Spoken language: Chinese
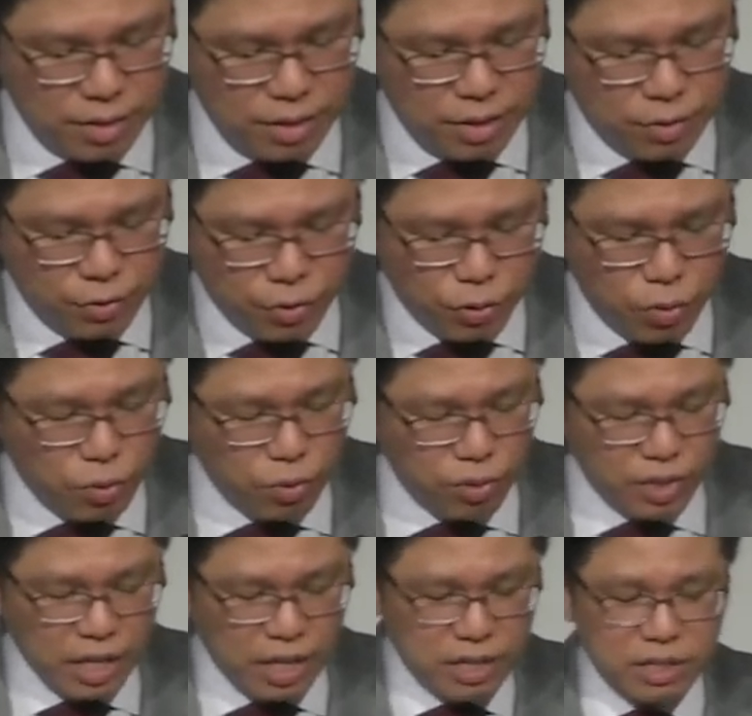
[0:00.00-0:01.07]
此的责
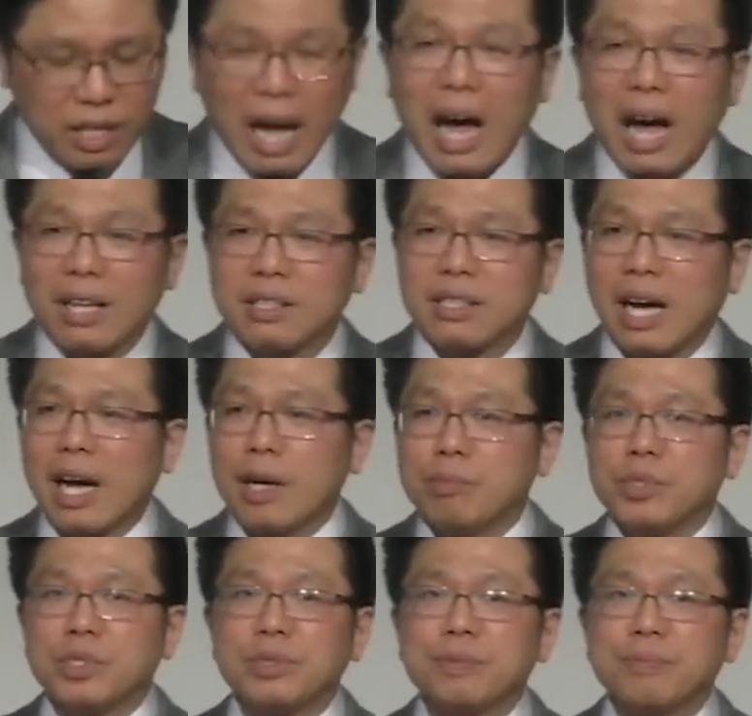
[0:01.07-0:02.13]
任，还有重
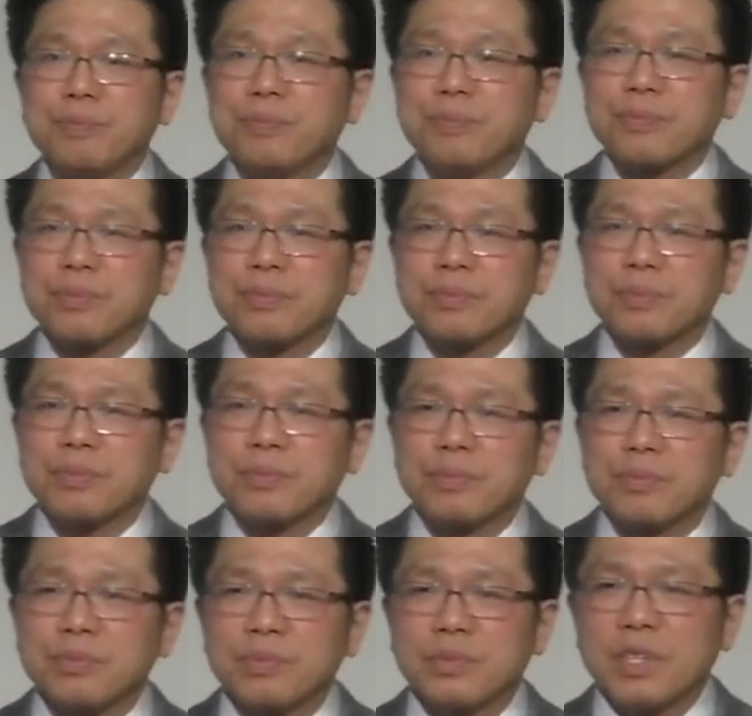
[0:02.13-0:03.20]
担，在这个困难
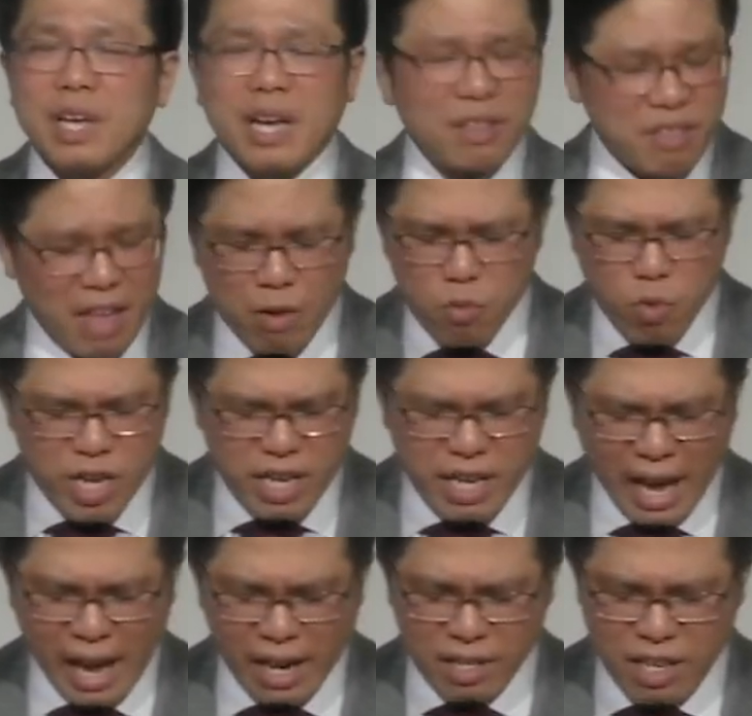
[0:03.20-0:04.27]
的时刻为彼
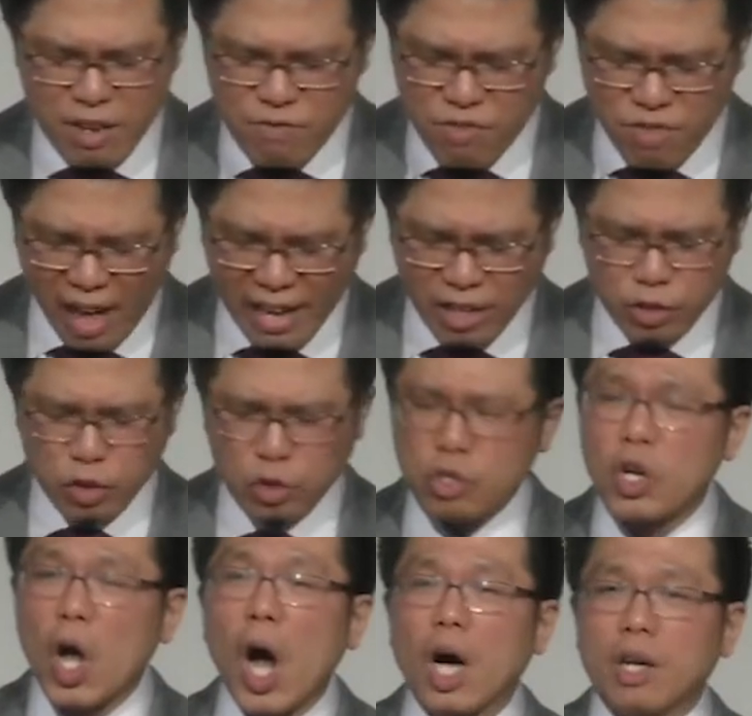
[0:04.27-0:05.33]
此带祷。
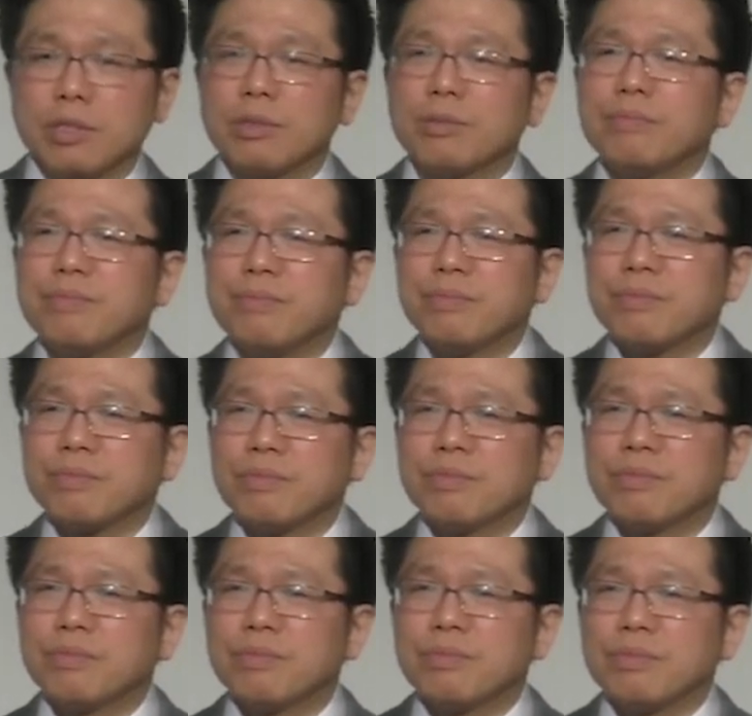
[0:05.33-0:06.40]
第四
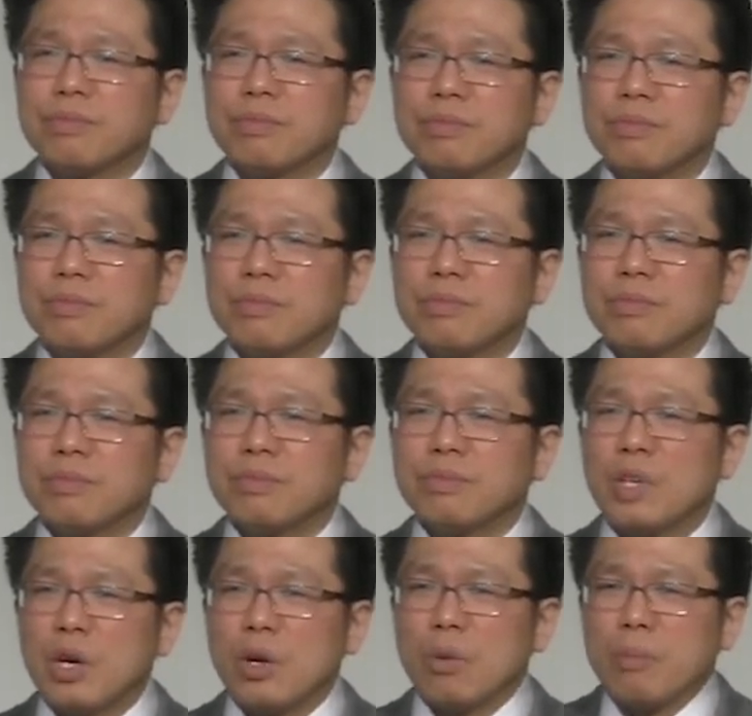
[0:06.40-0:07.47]
呢，我们呢要
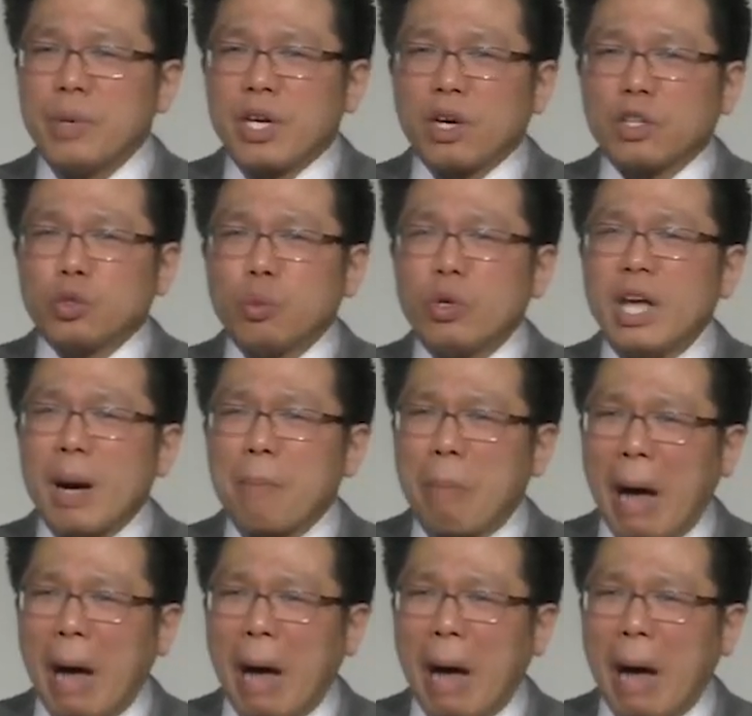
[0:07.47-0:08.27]
感谢上帝，